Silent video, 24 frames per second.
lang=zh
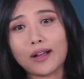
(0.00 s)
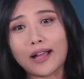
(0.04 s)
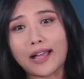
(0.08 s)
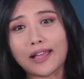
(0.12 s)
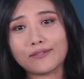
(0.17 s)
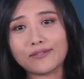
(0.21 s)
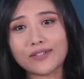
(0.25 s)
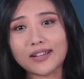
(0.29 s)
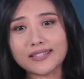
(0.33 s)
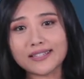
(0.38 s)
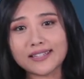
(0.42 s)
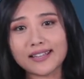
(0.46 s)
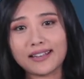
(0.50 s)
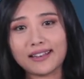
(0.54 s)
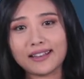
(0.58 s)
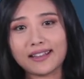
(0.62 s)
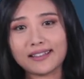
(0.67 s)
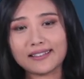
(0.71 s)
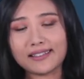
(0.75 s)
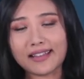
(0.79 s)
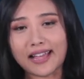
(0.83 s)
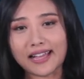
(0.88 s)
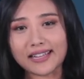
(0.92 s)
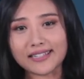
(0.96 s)
还发现
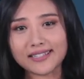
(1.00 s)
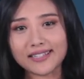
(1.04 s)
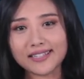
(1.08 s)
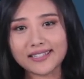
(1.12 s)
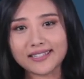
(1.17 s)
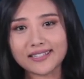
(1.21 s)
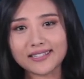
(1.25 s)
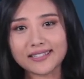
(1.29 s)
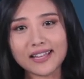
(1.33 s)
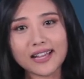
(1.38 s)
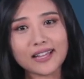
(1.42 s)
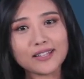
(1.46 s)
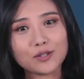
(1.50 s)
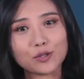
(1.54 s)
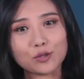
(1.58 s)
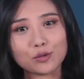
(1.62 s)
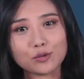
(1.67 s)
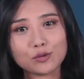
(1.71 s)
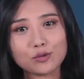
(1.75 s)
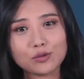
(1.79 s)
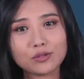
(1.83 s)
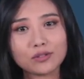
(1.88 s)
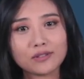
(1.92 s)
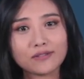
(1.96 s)
了哪些其他
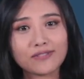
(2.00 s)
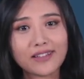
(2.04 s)
有趣的